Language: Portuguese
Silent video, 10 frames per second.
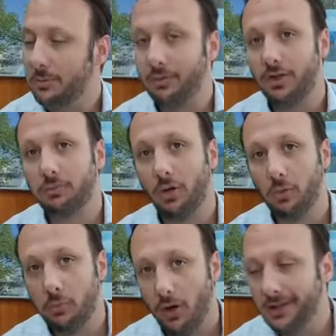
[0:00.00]
O prefeito Paulo
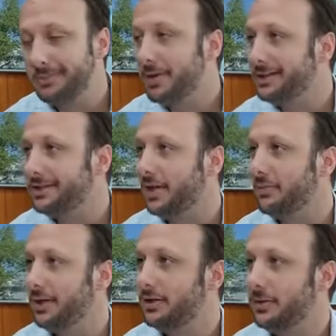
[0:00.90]
Polis,
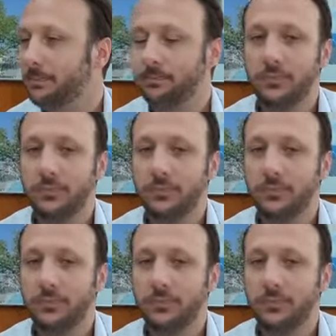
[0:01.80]
merecidamente,